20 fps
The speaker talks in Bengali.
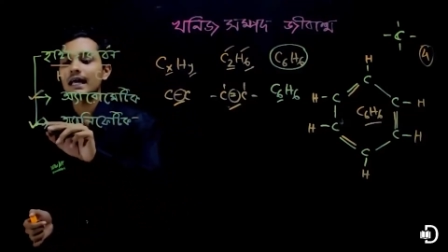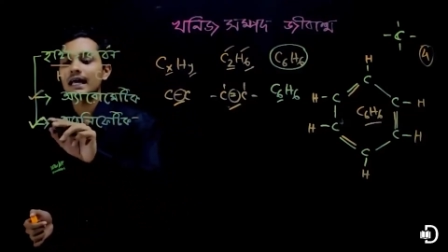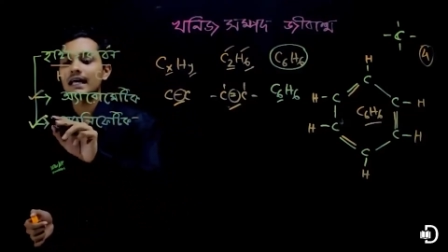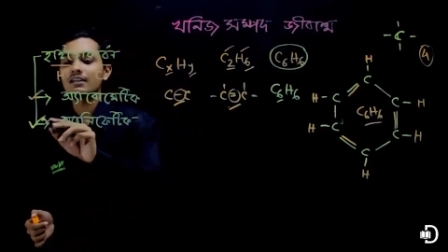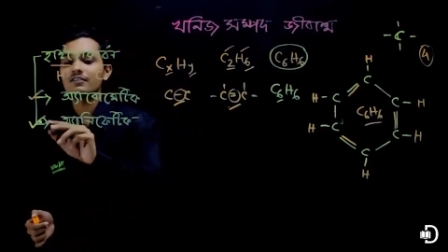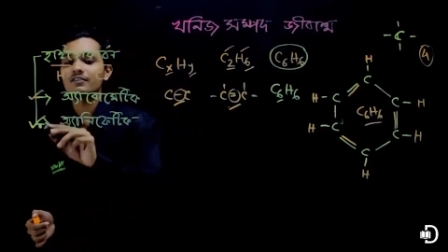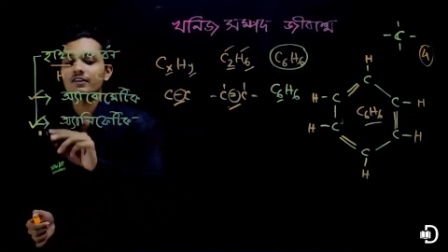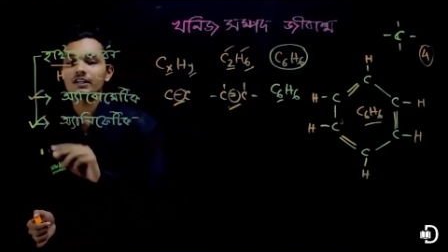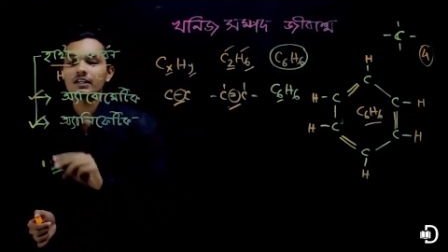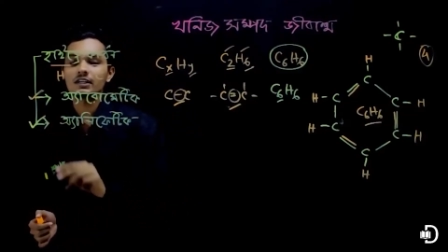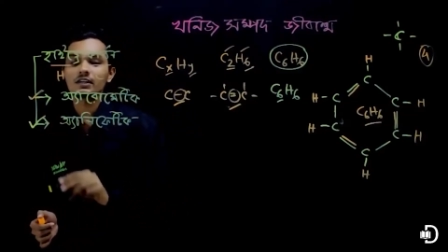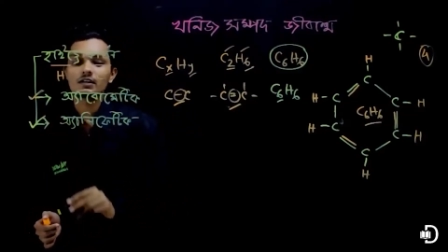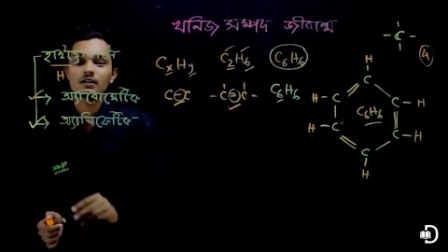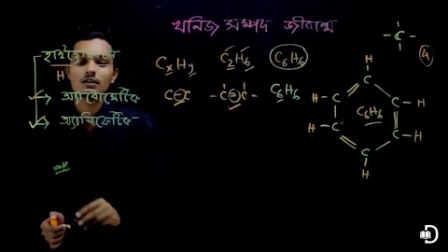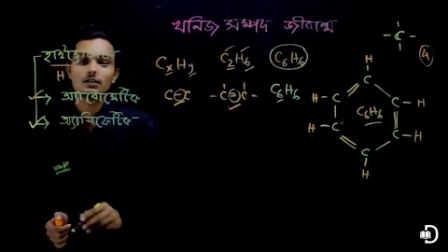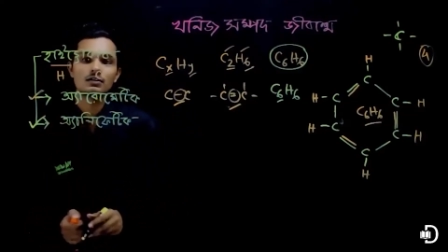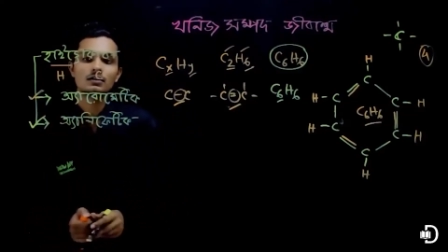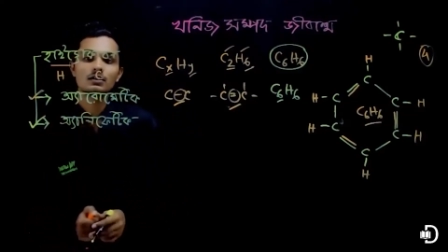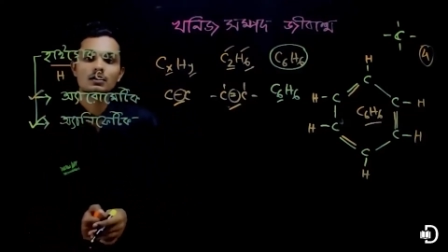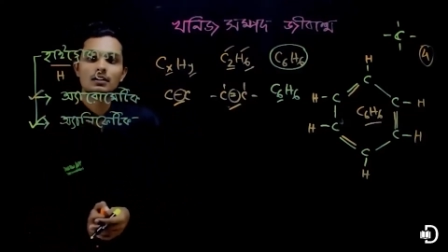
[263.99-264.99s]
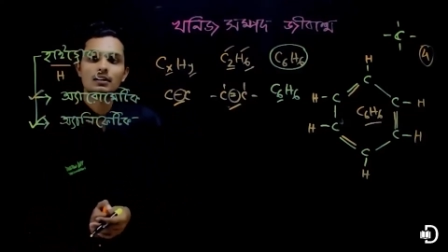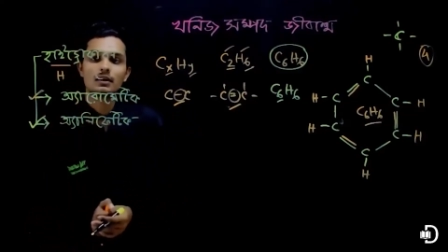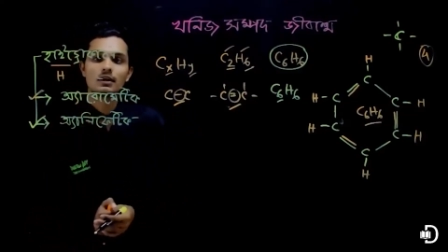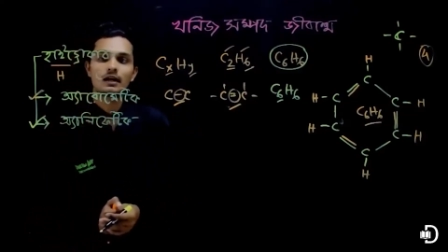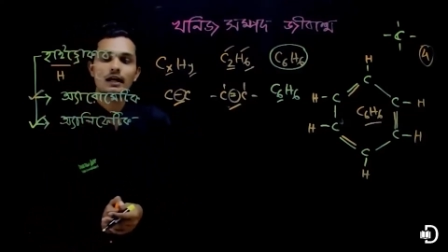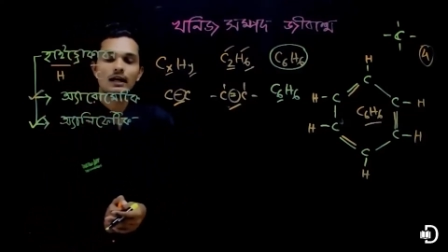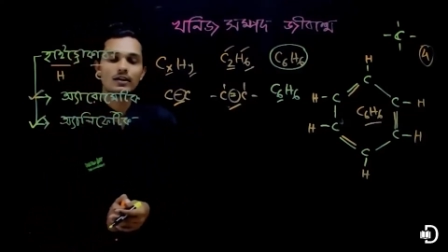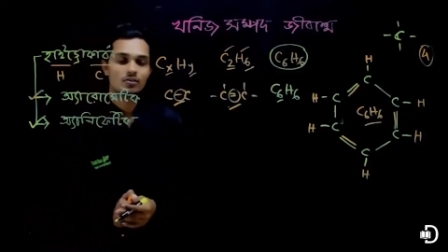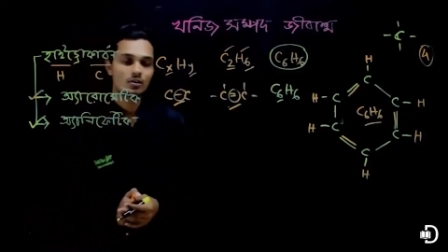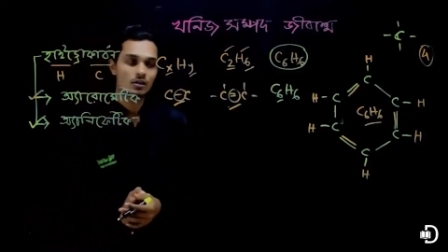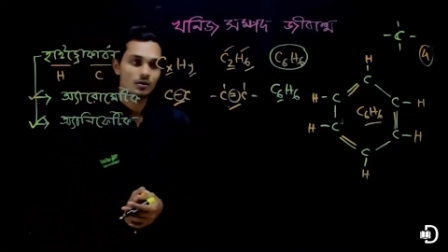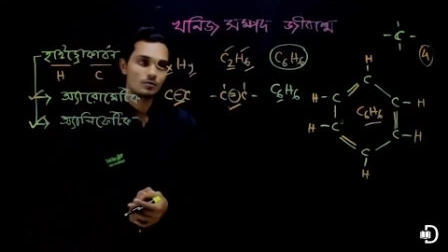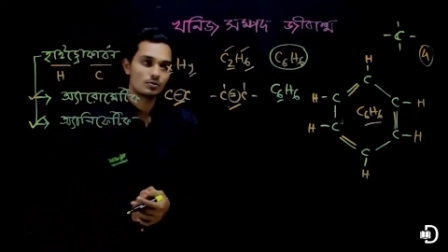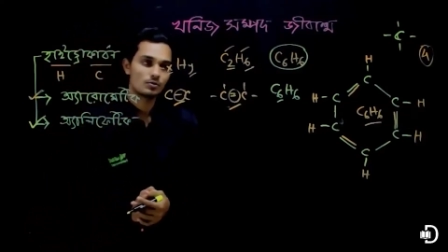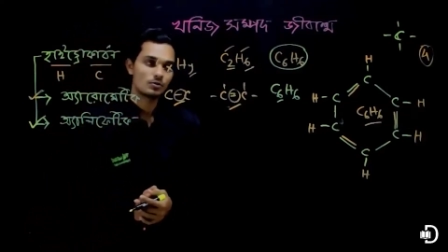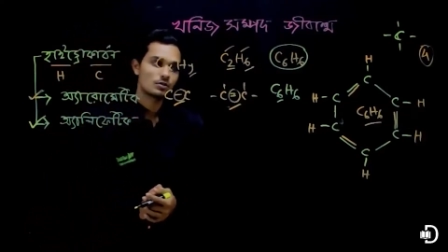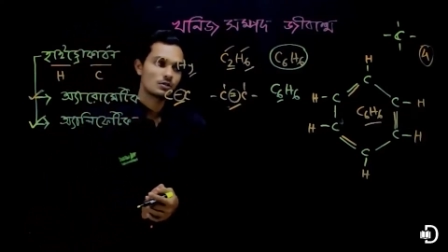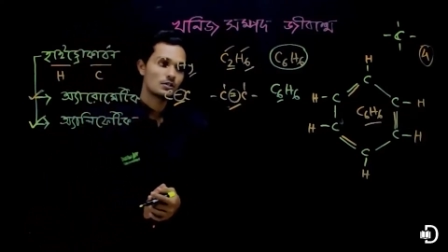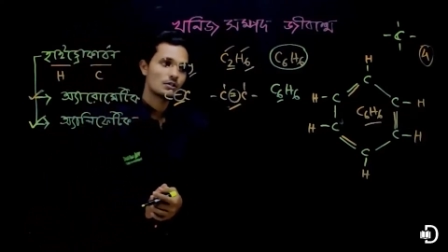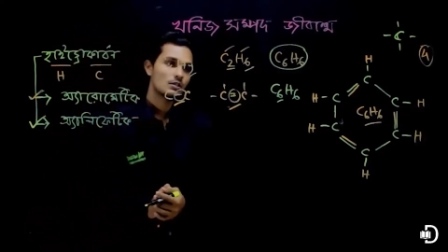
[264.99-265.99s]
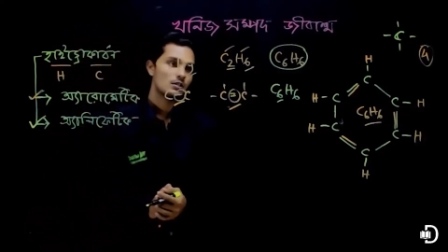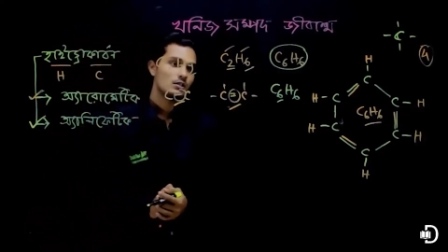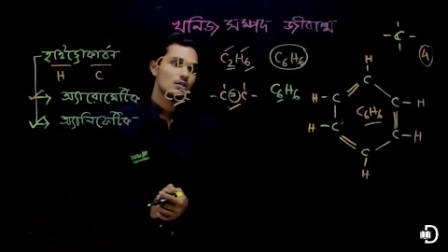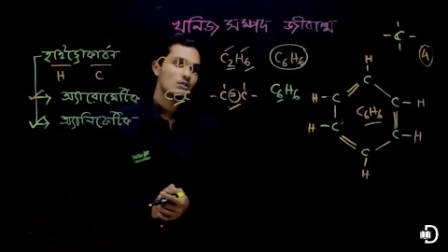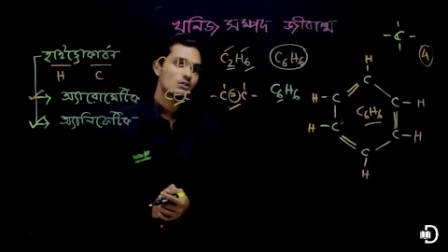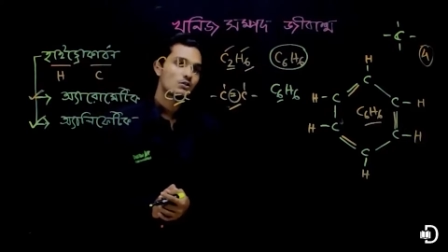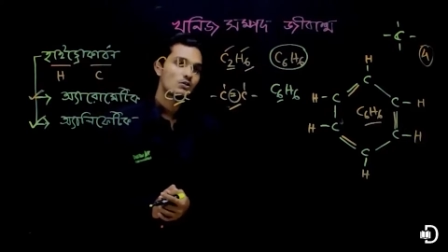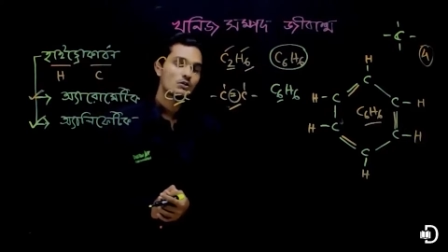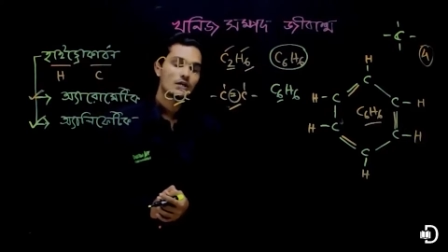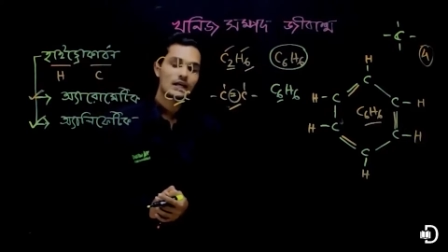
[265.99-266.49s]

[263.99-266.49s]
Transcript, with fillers: অ্যালিফ্যাটিক হাইড্রোকার্বন তো